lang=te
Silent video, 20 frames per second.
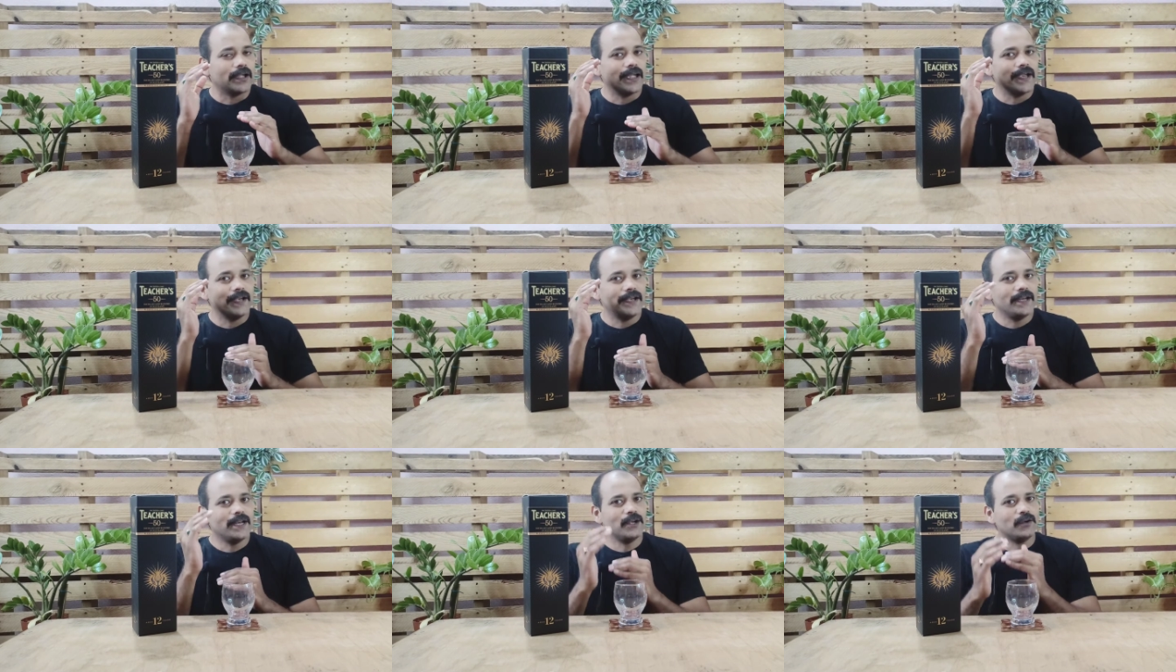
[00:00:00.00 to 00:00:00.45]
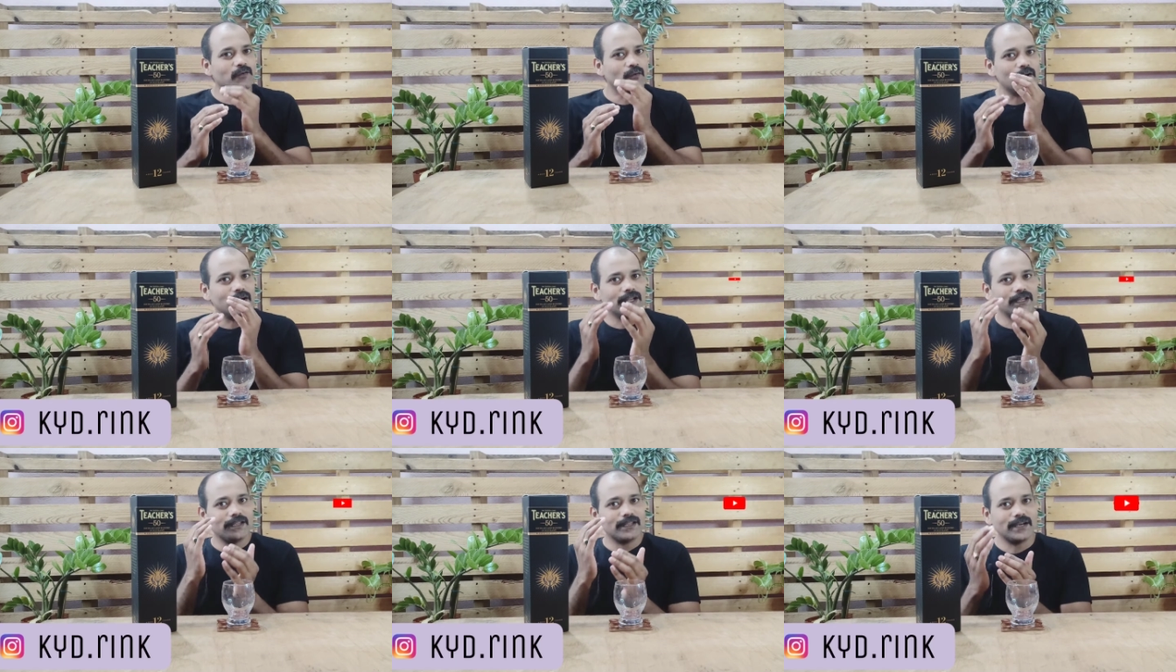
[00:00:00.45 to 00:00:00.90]
ఎయిటీన్
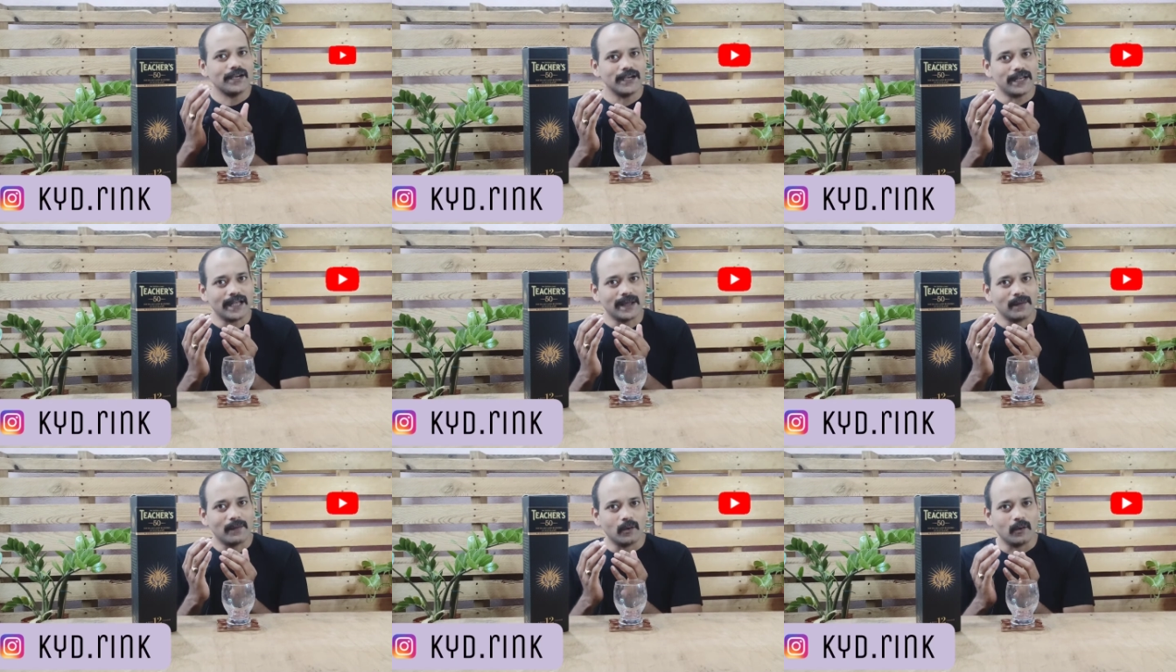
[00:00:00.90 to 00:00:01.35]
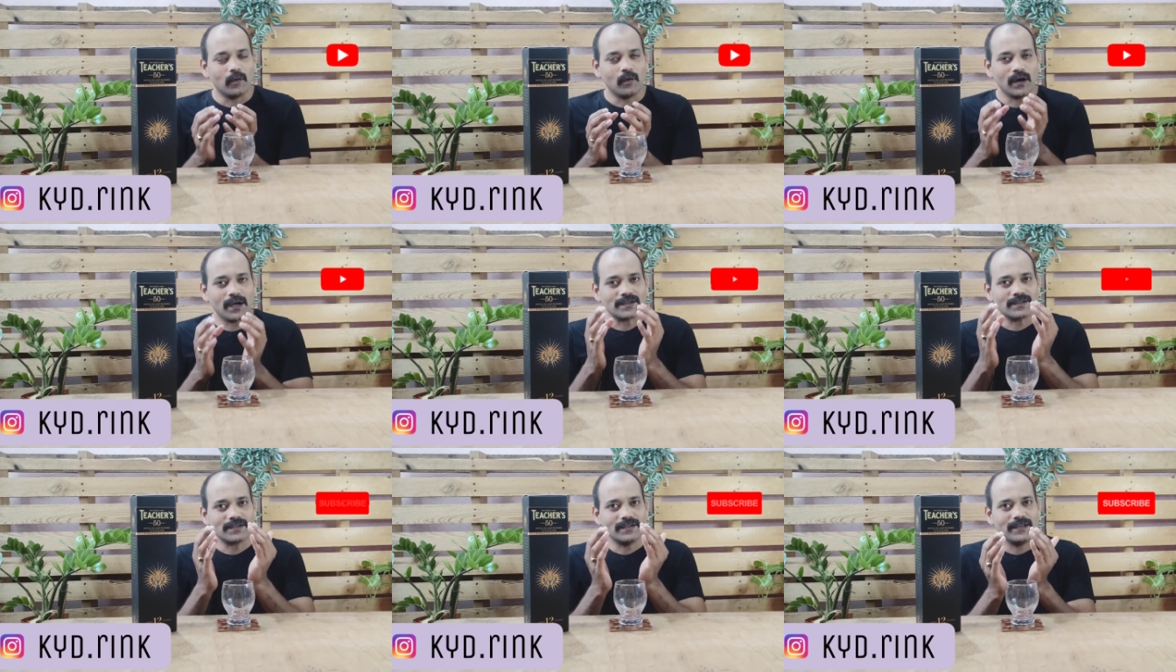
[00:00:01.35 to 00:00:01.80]
ట్వంటీ త్రీ టైంలో
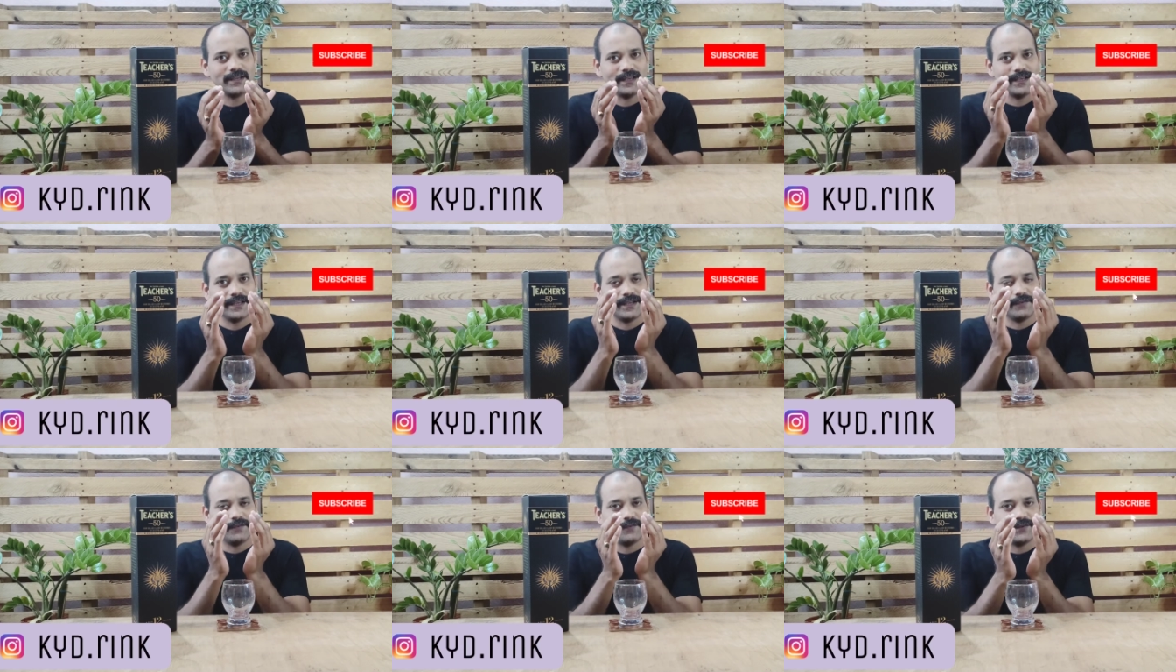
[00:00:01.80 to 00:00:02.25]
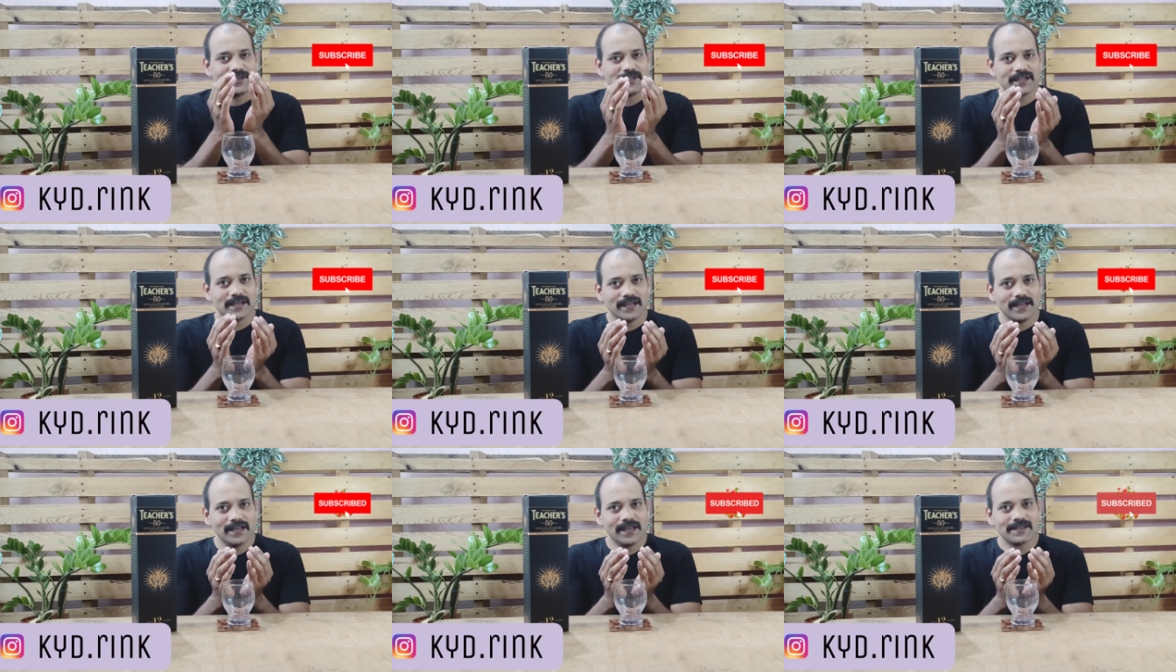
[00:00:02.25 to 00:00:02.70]
అసలు ఈ
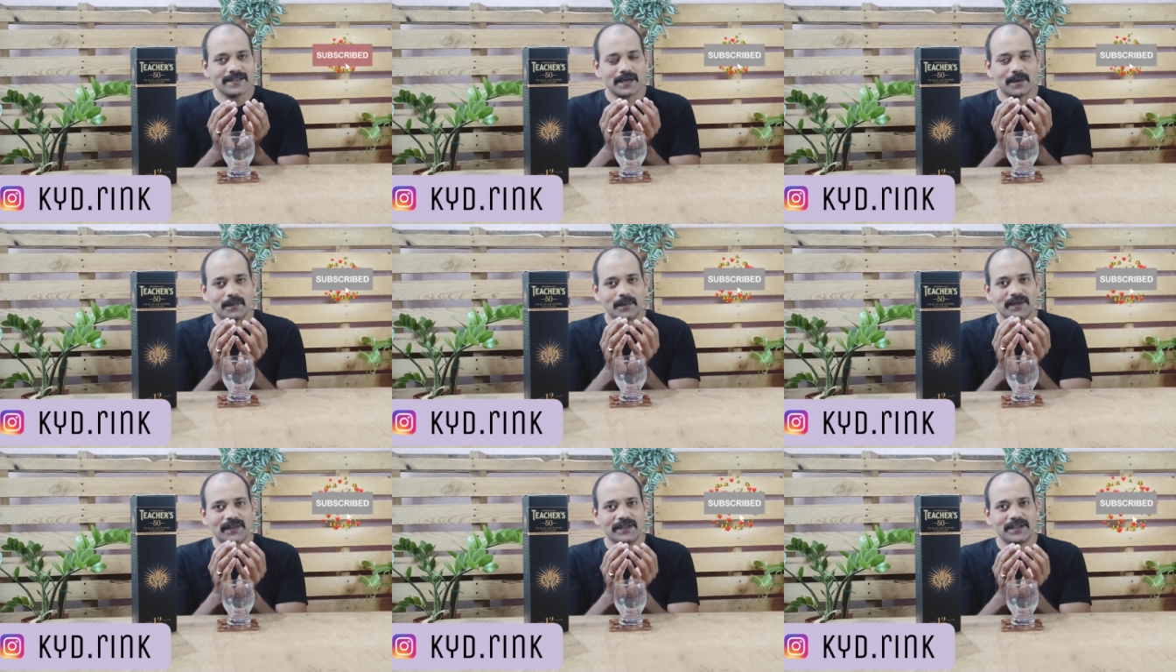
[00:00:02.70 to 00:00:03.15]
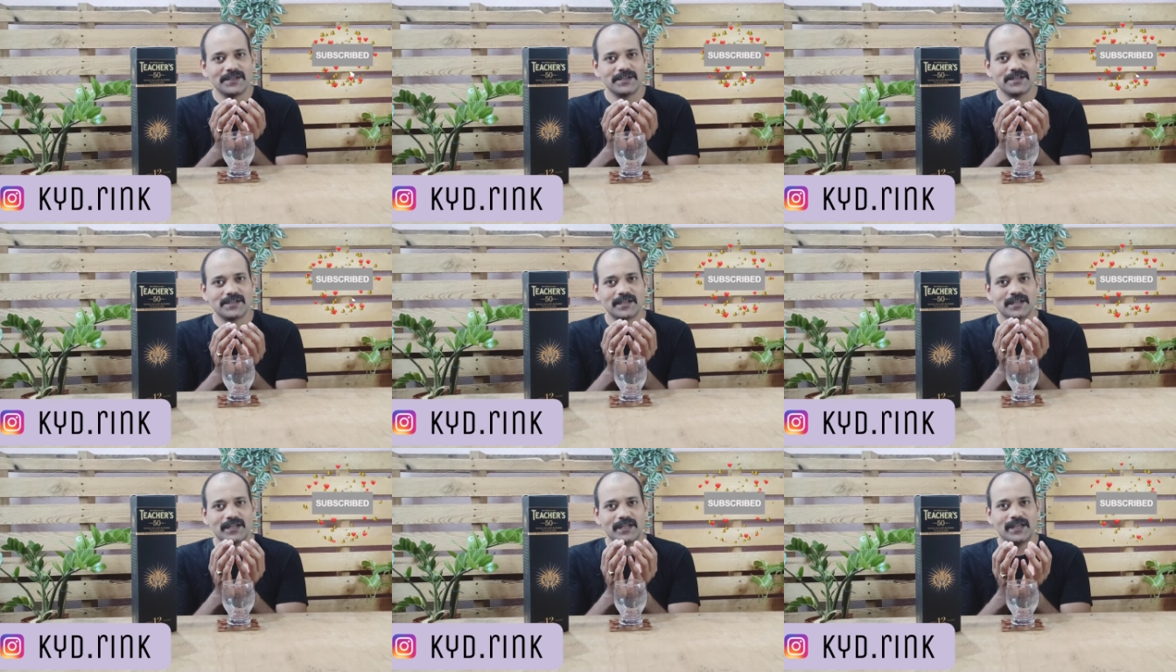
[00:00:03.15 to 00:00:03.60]
విస్కీకి
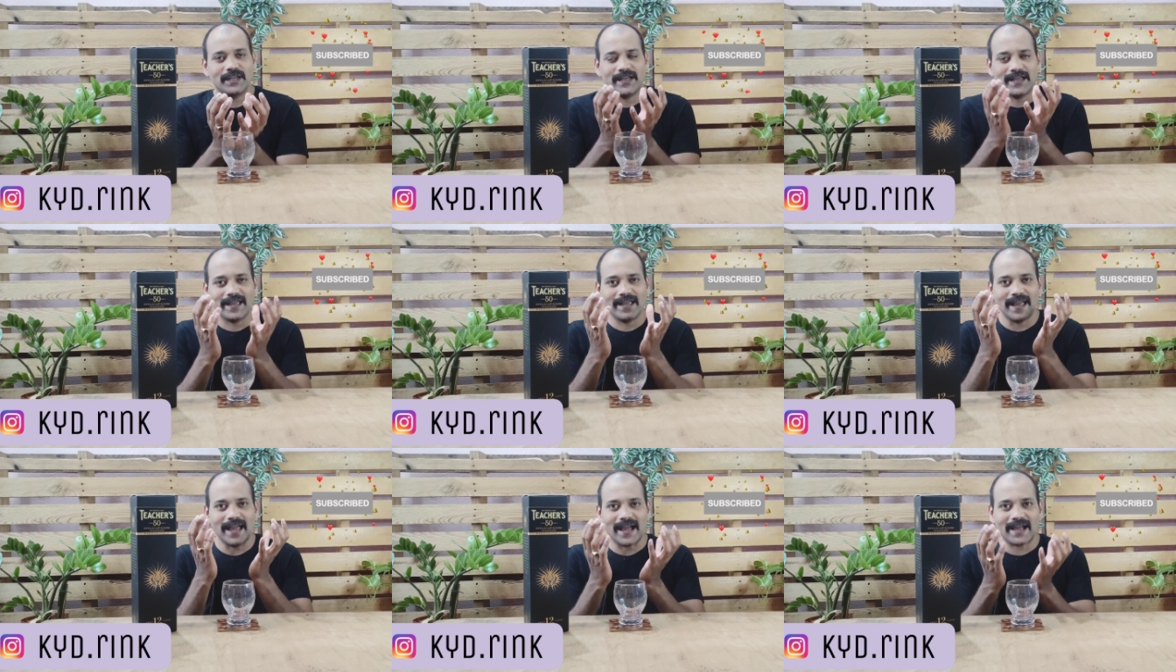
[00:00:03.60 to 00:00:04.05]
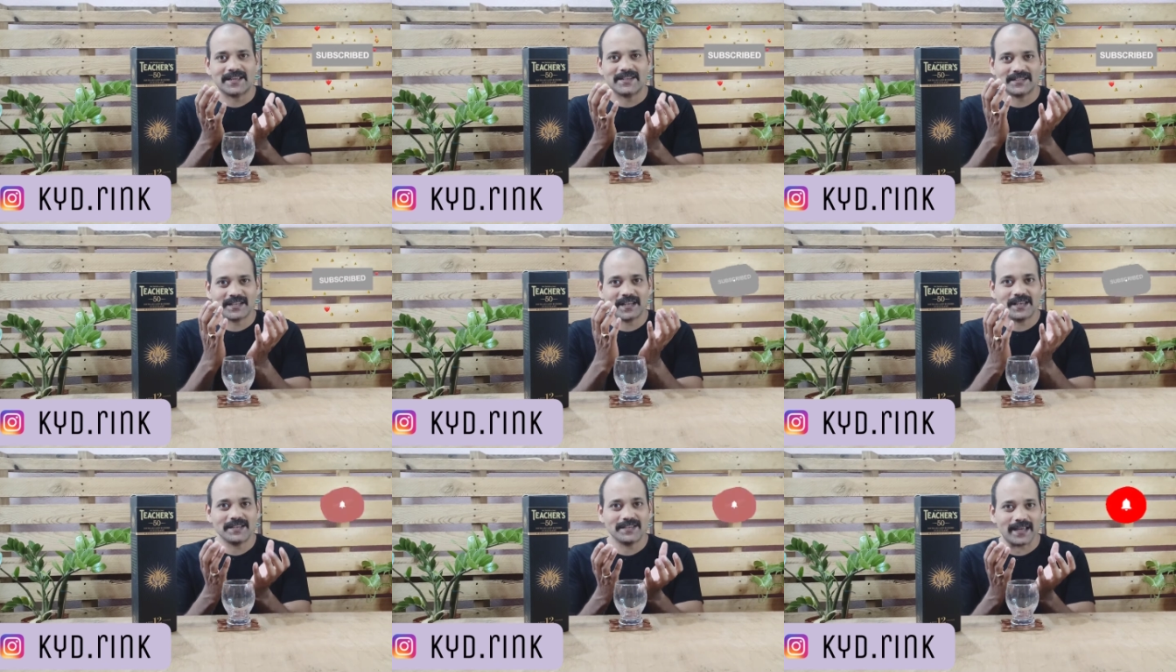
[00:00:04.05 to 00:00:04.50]
సంబంధించింది ఈ
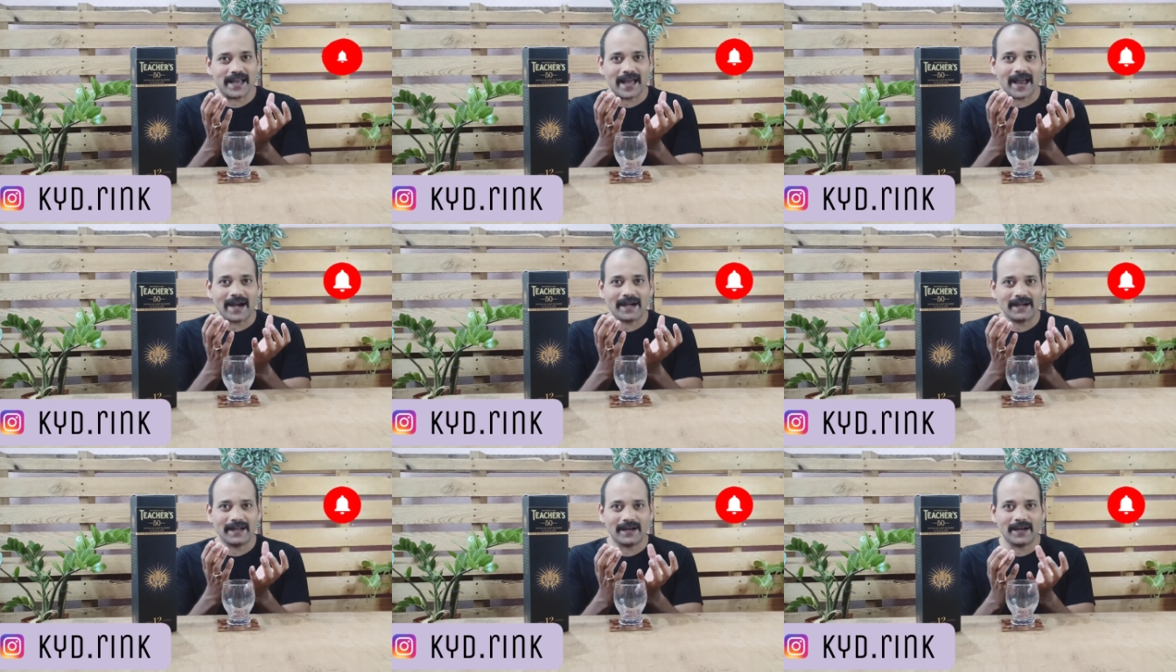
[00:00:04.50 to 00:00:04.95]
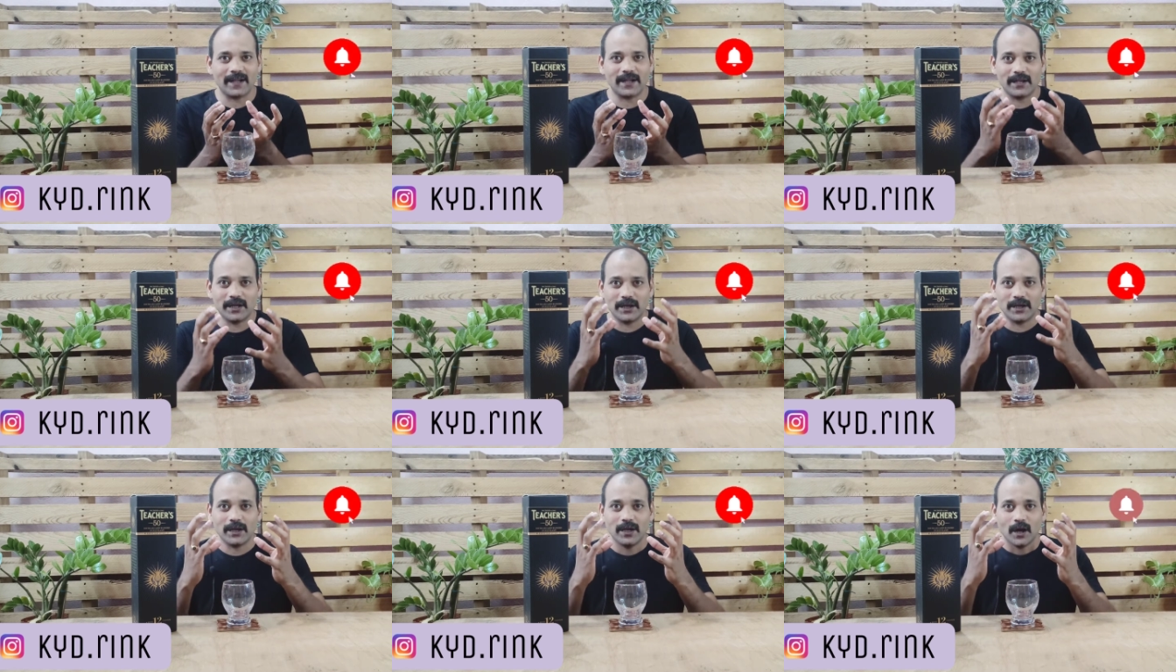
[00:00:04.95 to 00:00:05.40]
ఎక్సైజ్ యాక్ట్
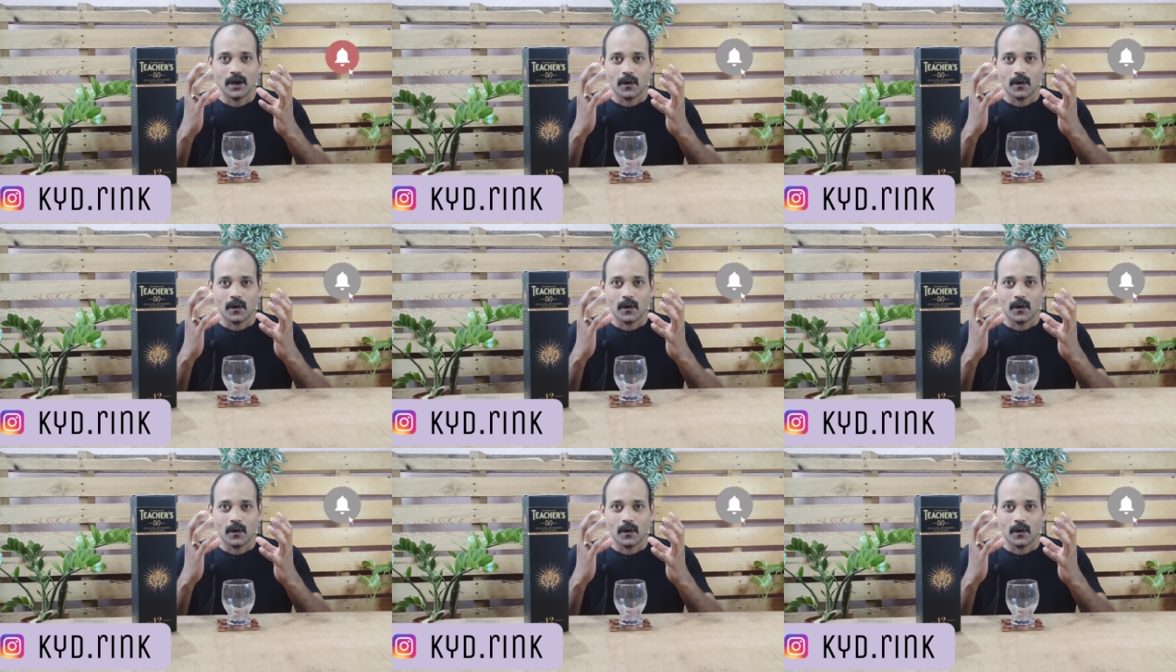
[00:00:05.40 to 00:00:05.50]
అనేది